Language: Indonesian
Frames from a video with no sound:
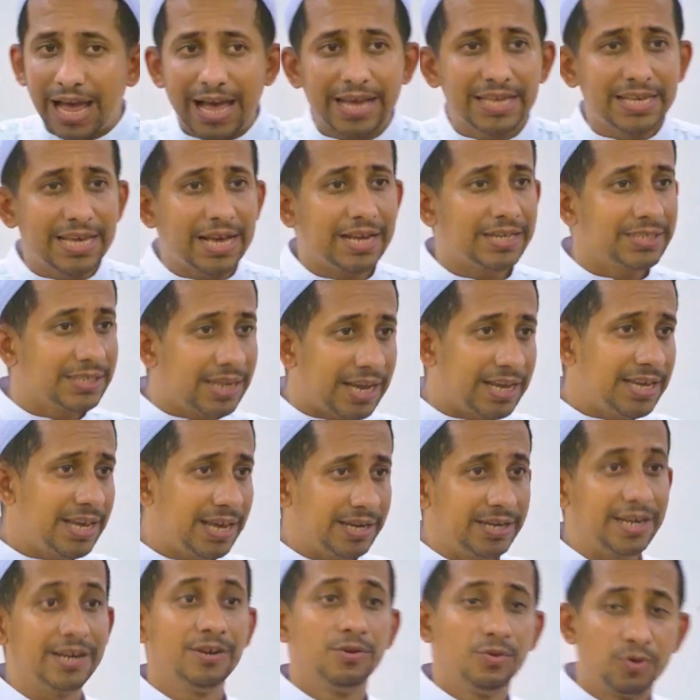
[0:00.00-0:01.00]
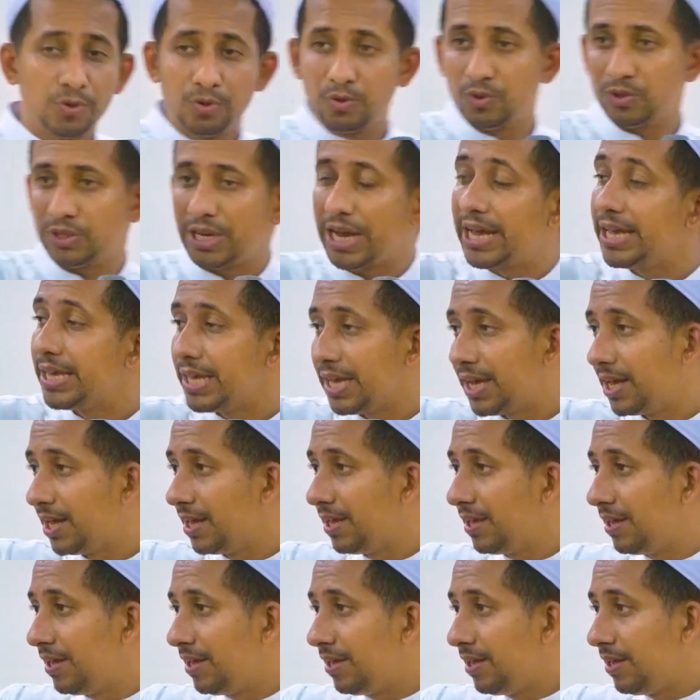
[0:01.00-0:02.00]
ayah saya dan guru saya.
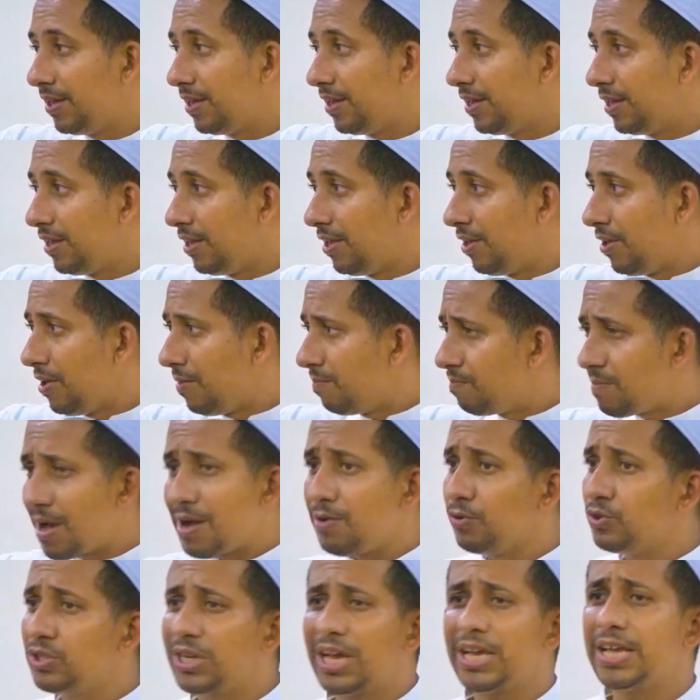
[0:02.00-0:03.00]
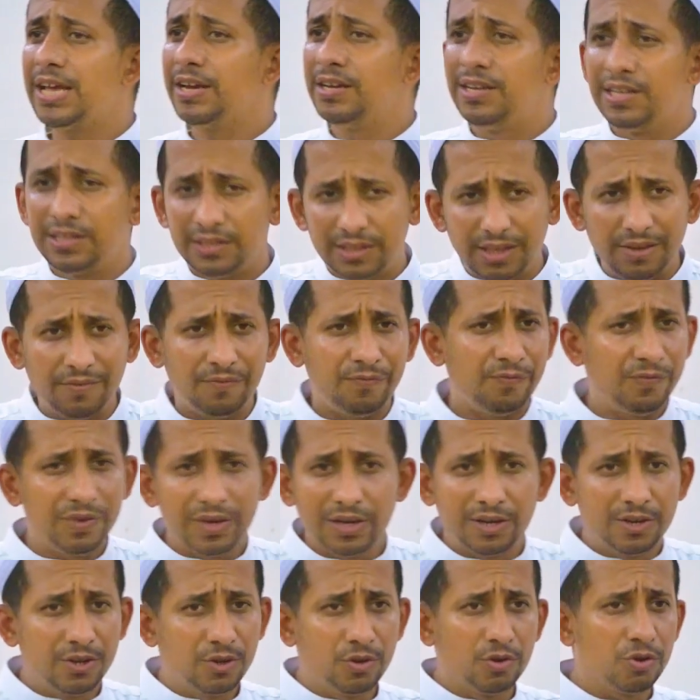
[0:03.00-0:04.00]
Mau saya di TV,
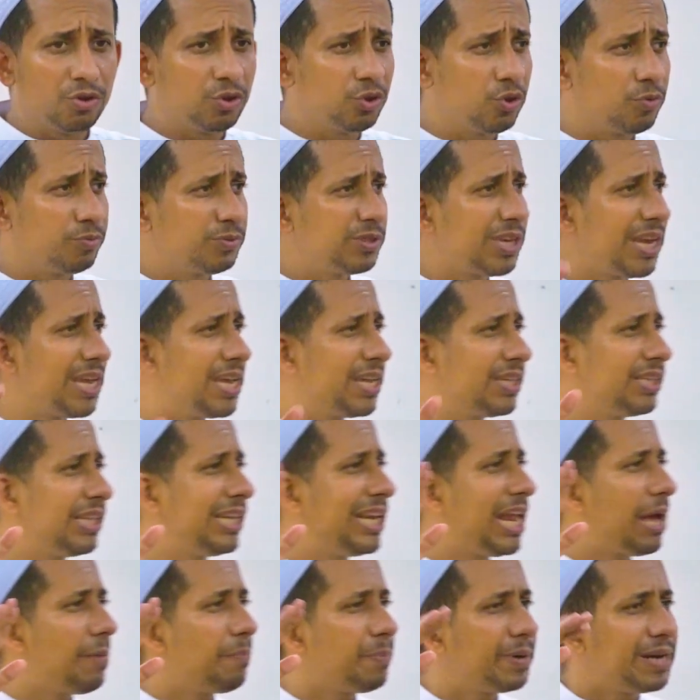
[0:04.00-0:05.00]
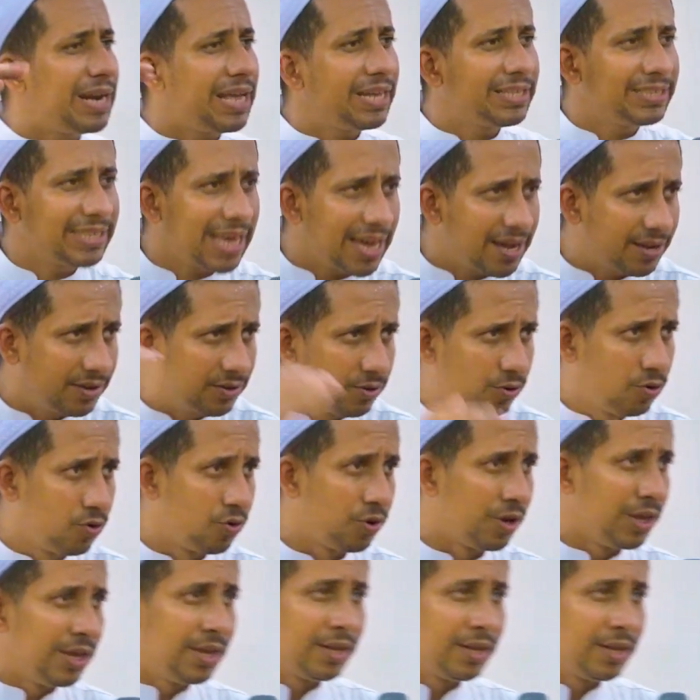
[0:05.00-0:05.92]
di YouTube, saya tidak pernah canggung,